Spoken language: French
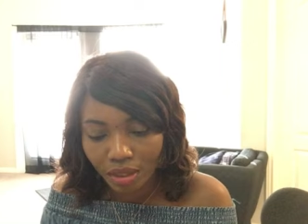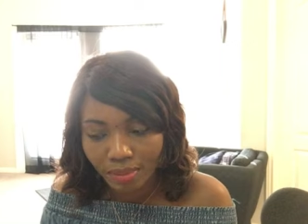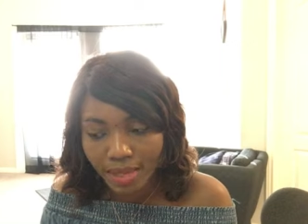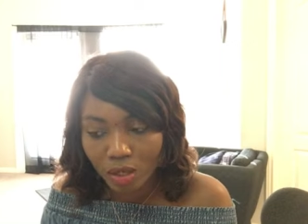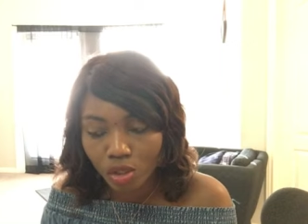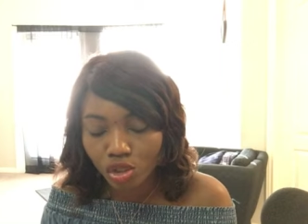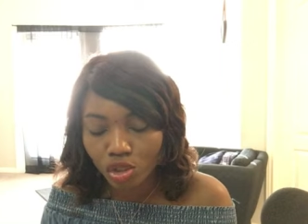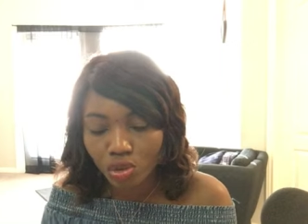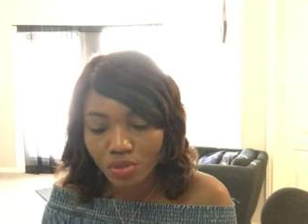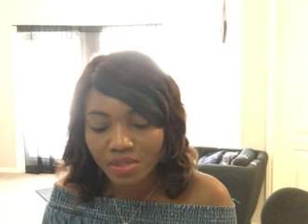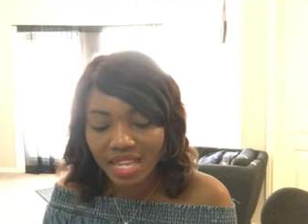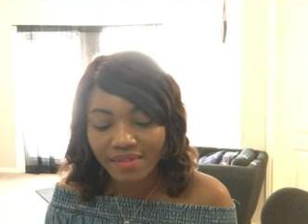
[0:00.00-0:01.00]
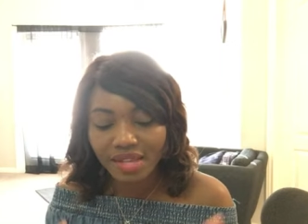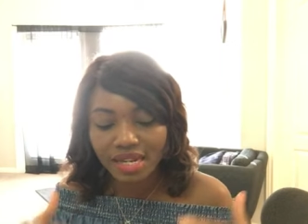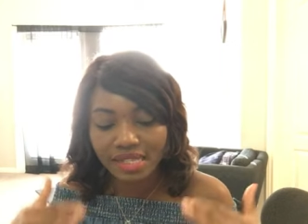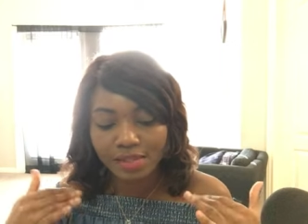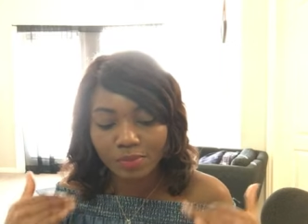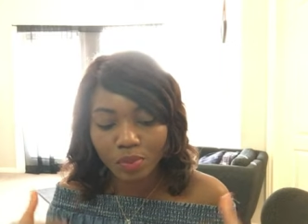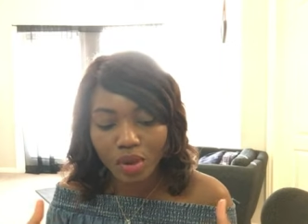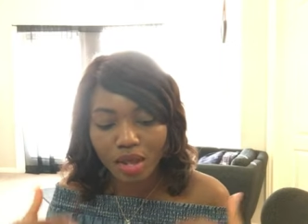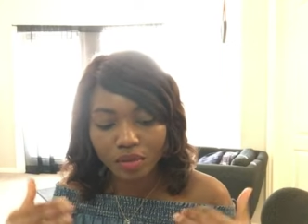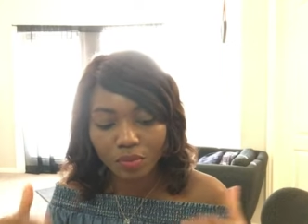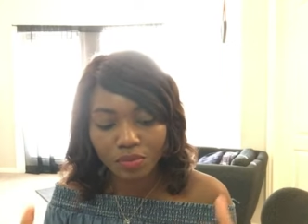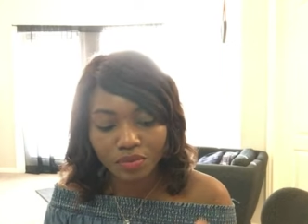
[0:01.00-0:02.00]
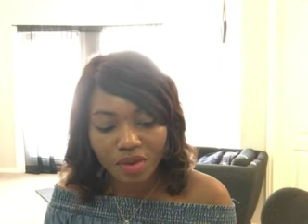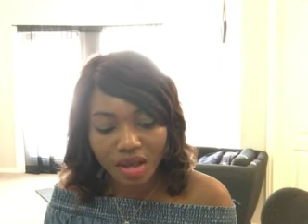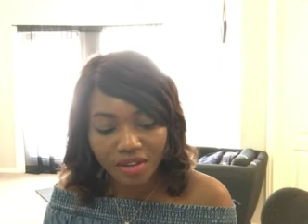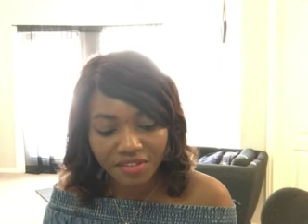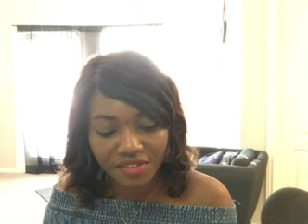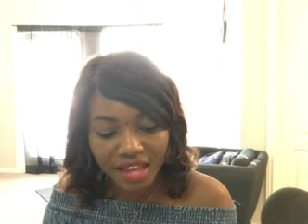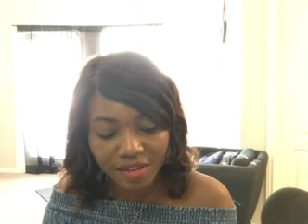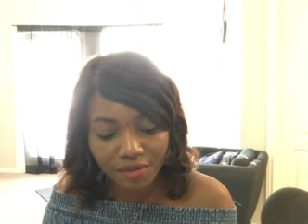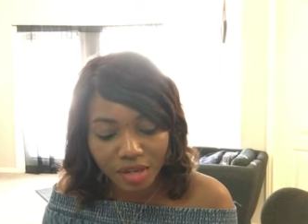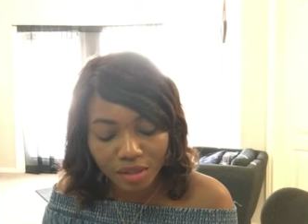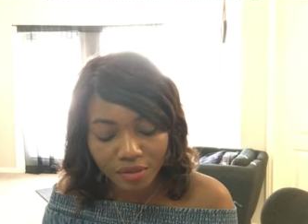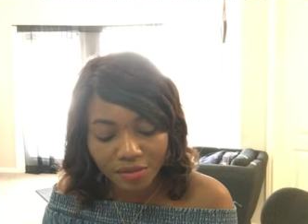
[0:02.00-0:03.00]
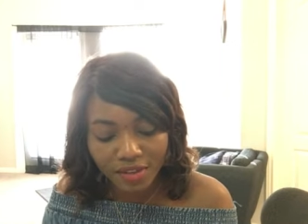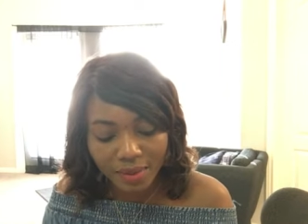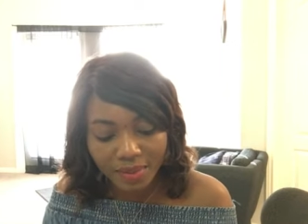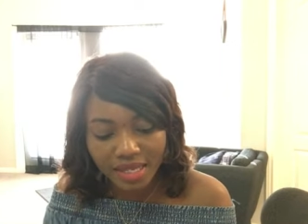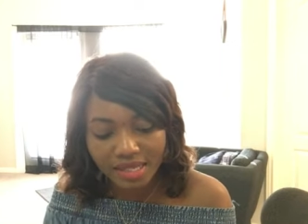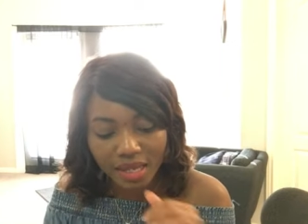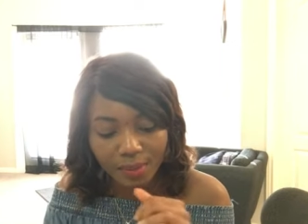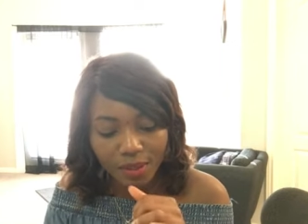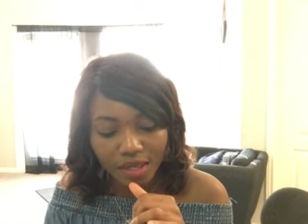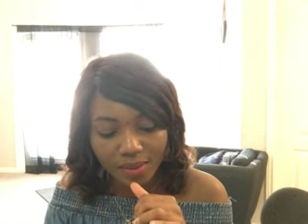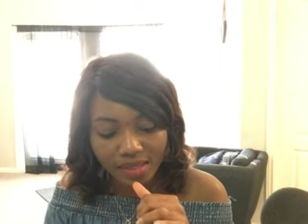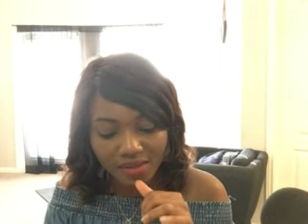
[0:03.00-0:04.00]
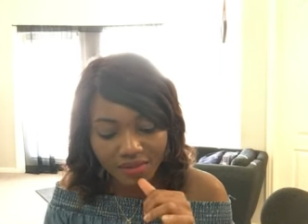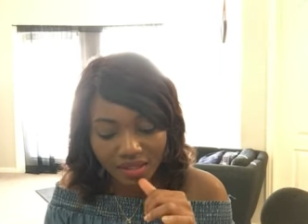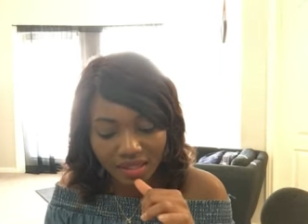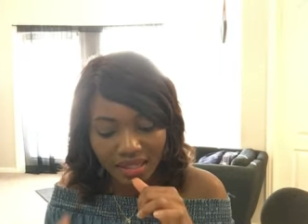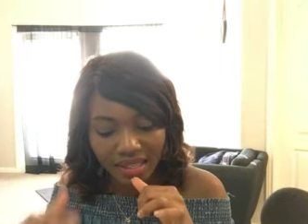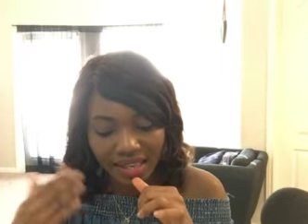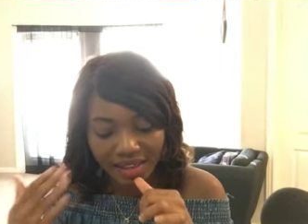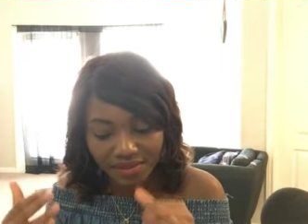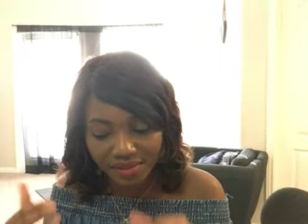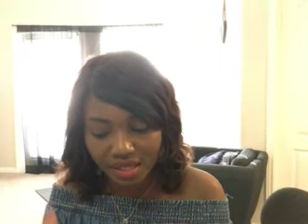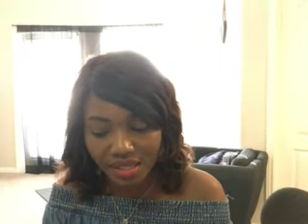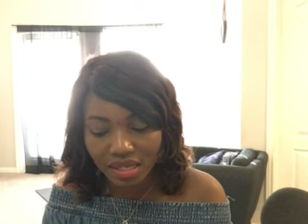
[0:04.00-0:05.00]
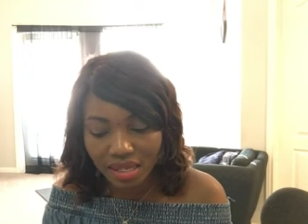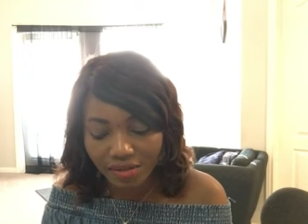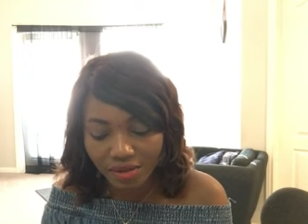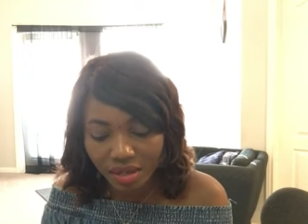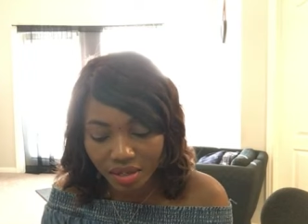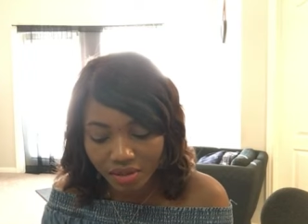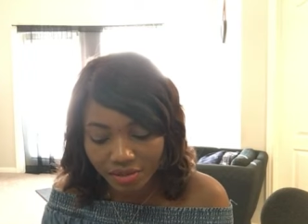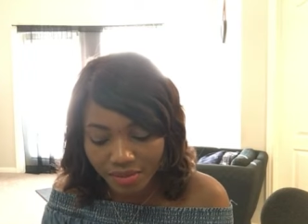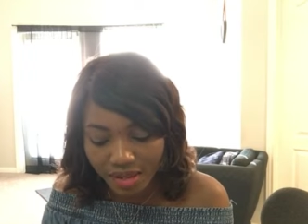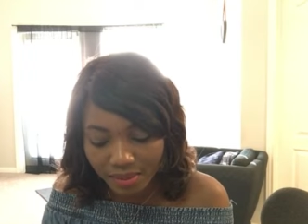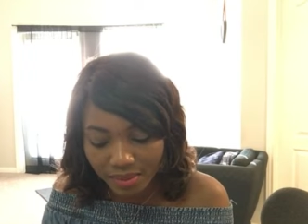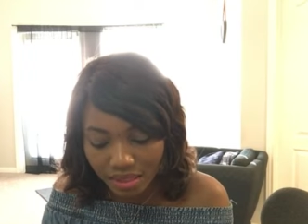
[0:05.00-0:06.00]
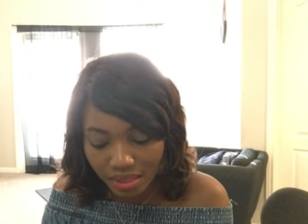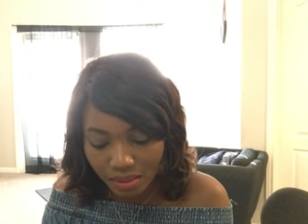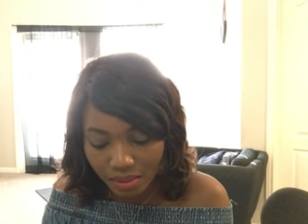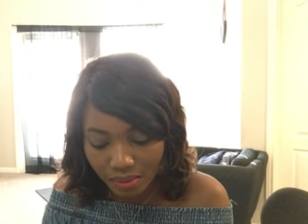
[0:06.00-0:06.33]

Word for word: Mais aujourd'hui, vous avez l'espoir de pouvoir enfin avoir une famille. C'est un peu comme si votre rêve, c'était d'avoir une famille.